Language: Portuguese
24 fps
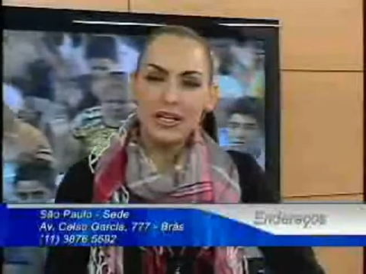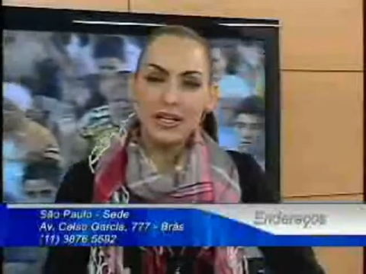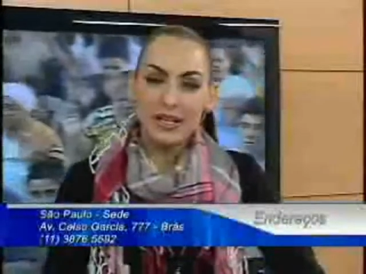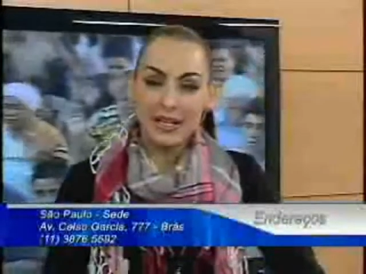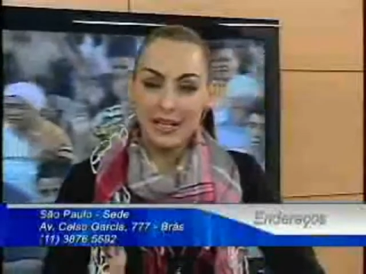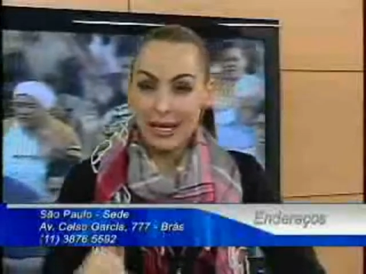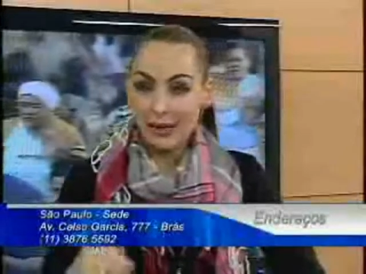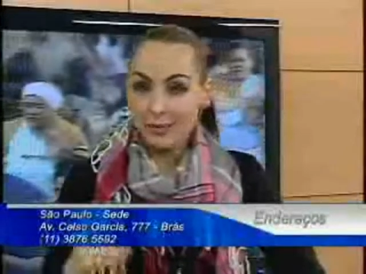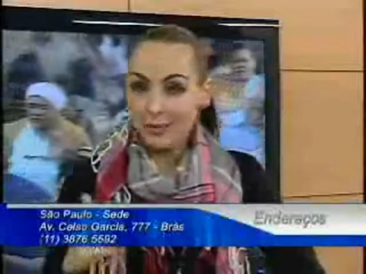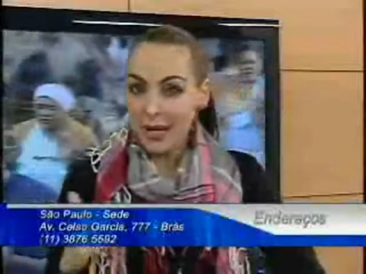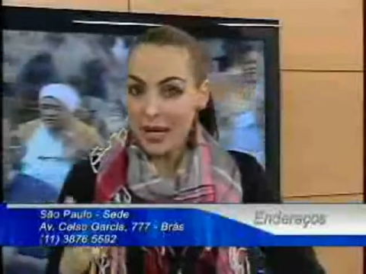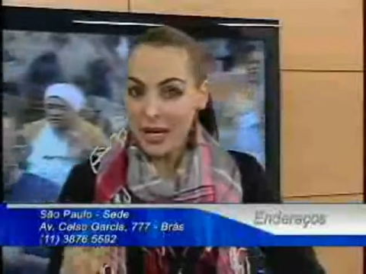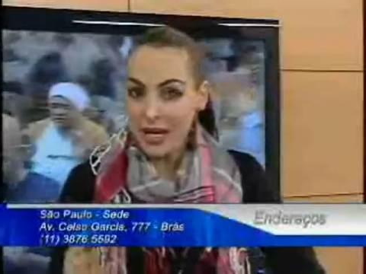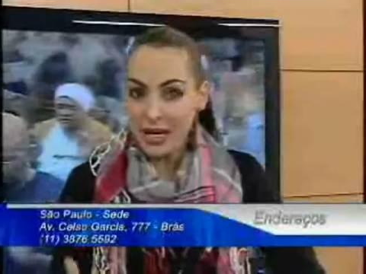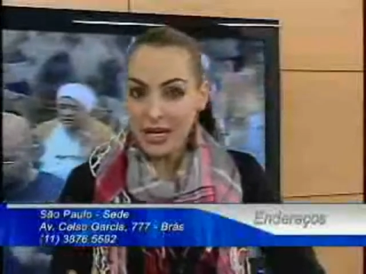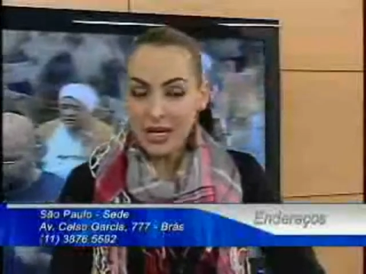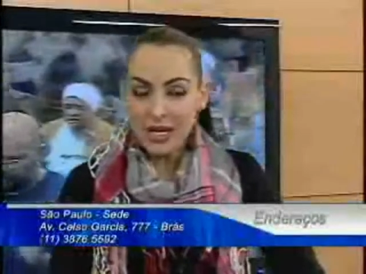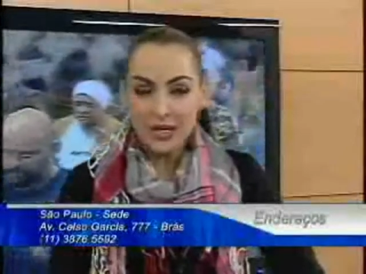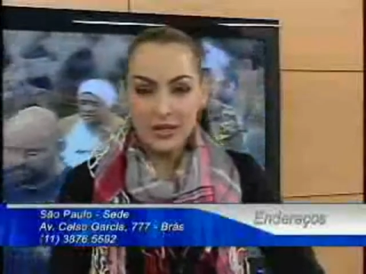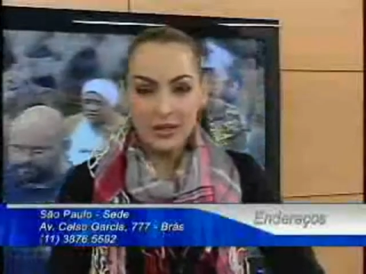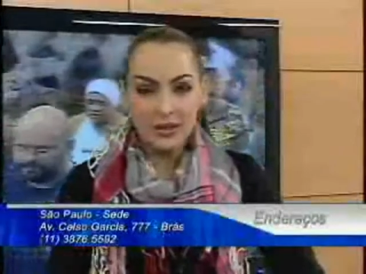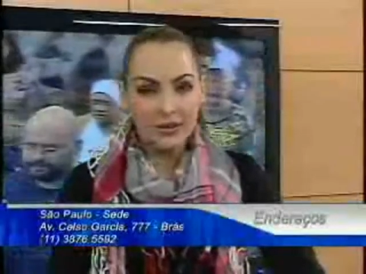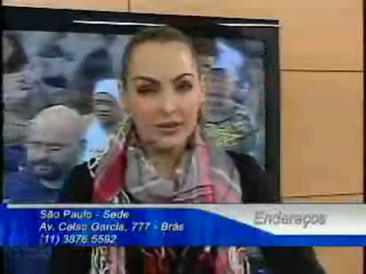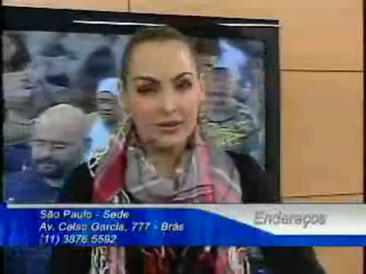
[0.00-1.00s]
e
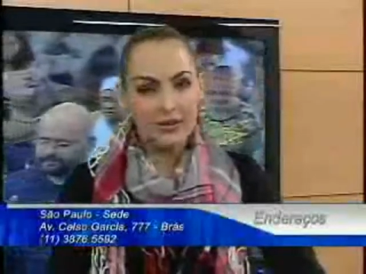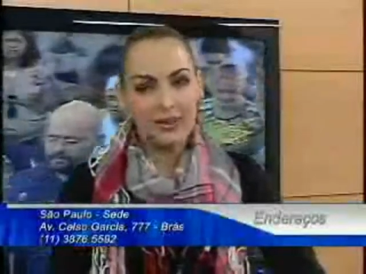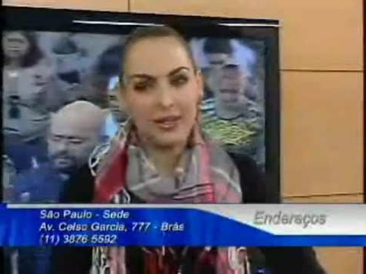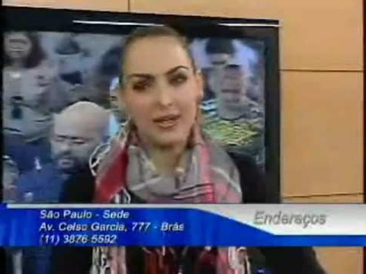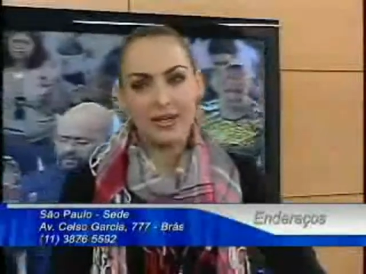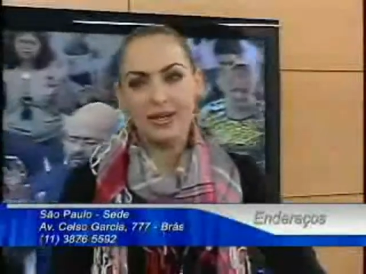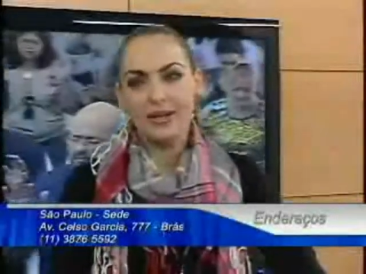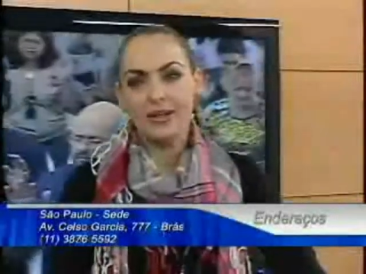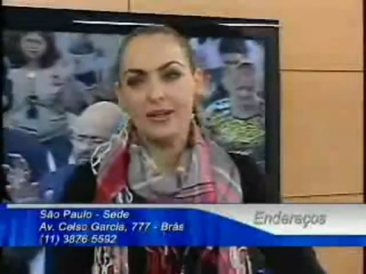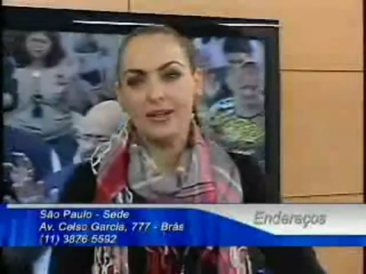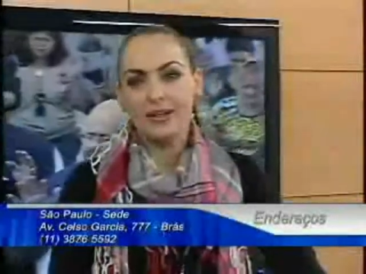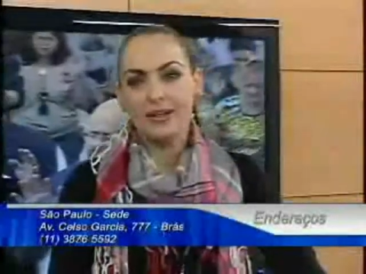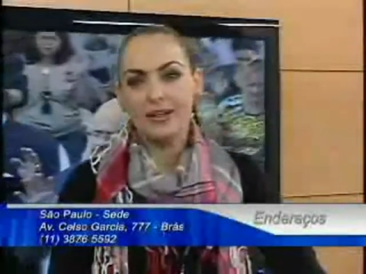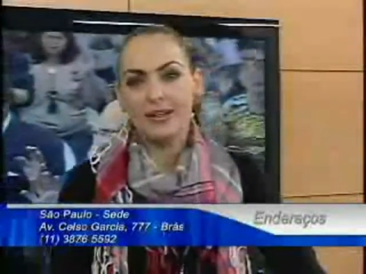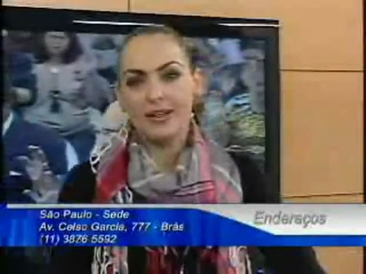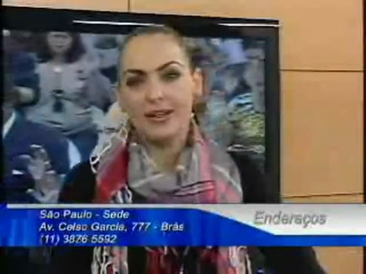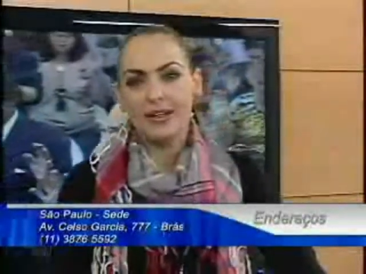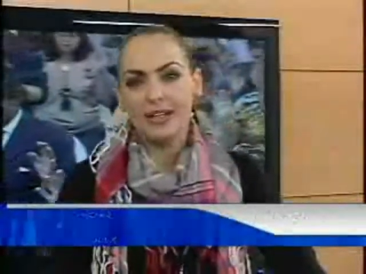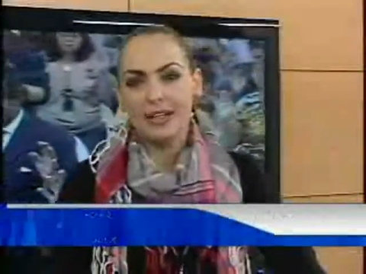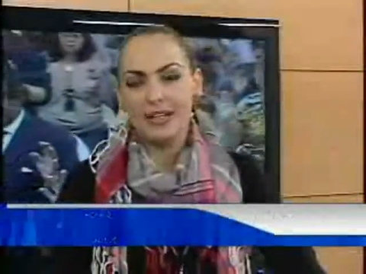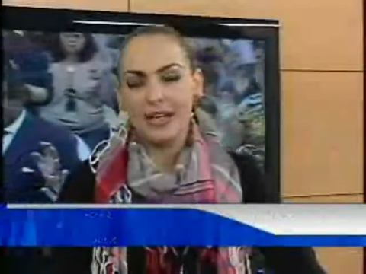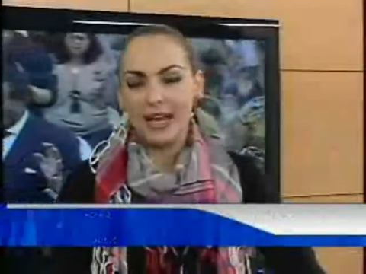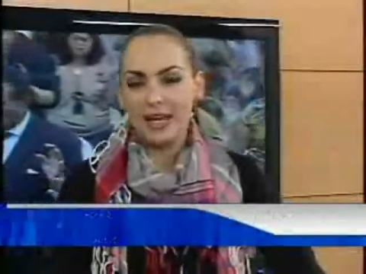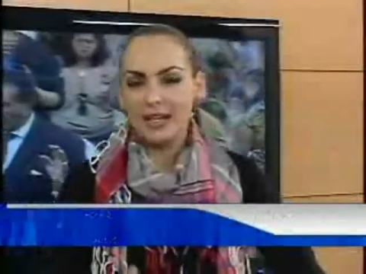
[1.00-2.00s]
lamenta.
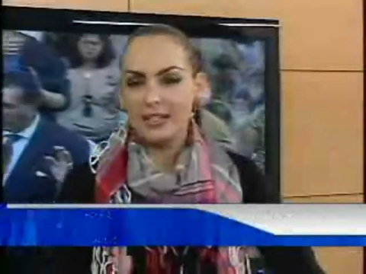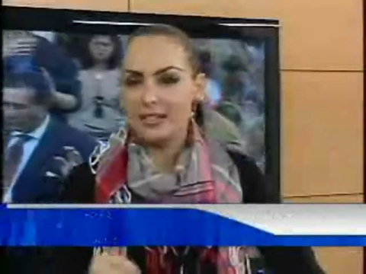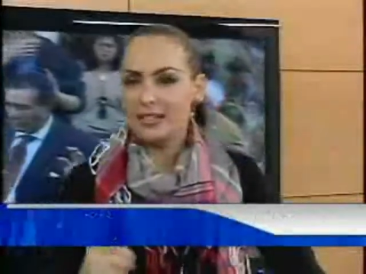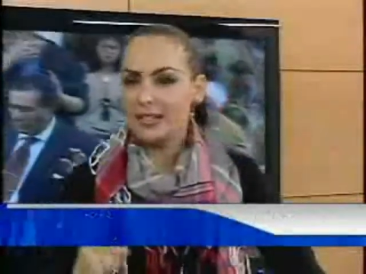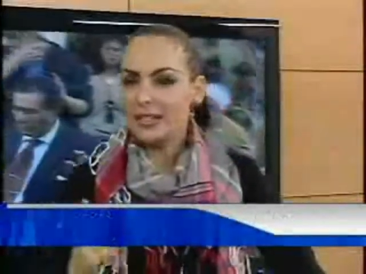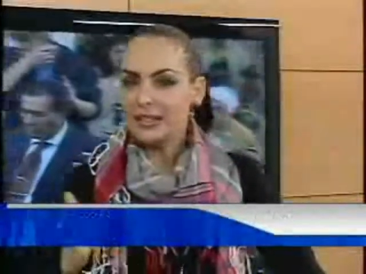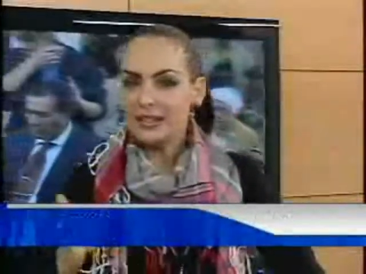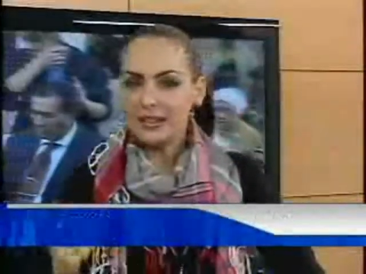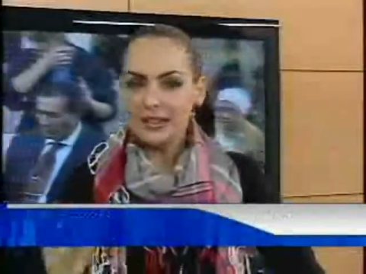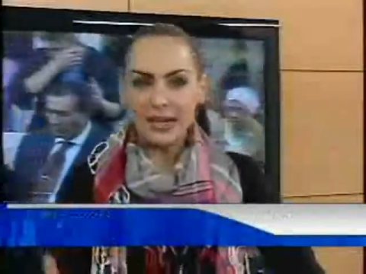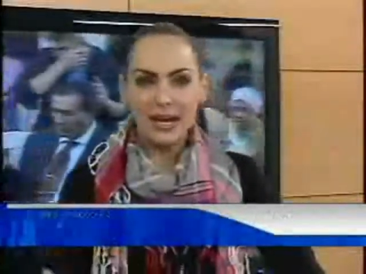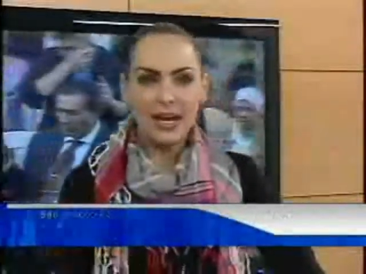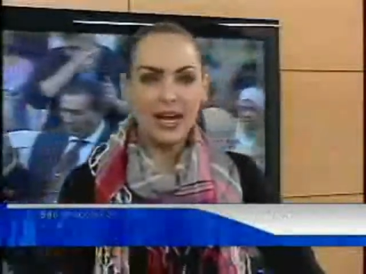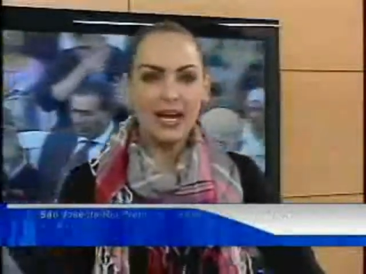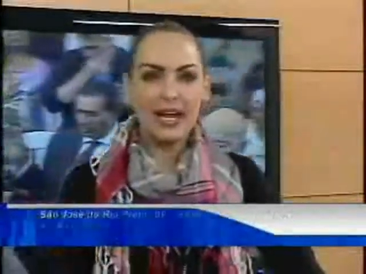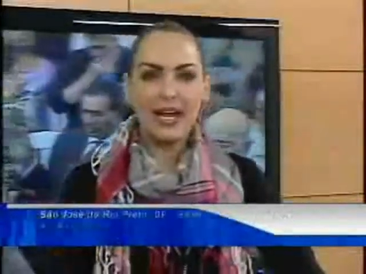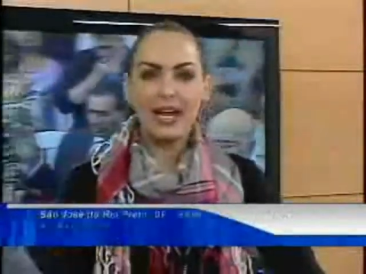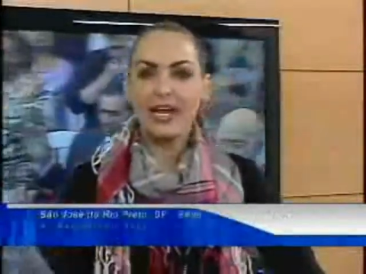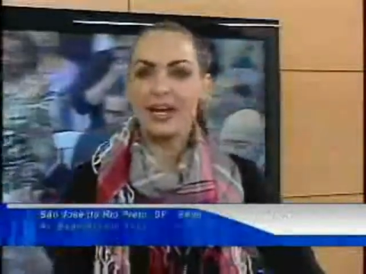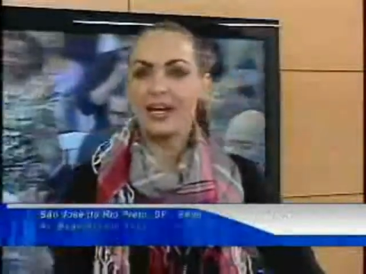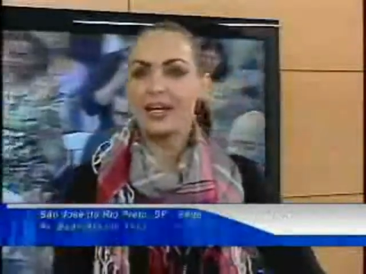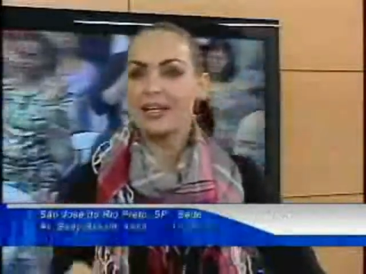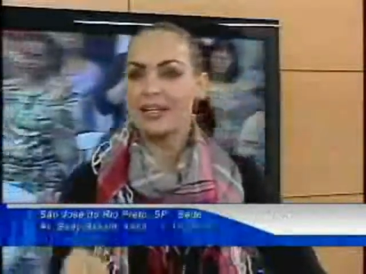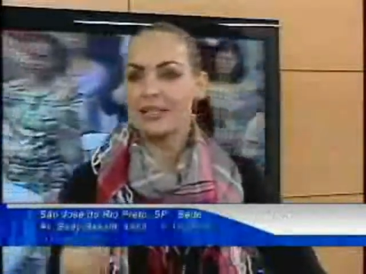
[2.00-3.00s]
E aí se
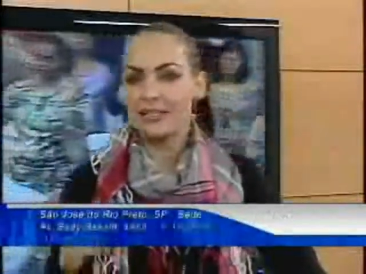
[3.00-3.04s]
entrega,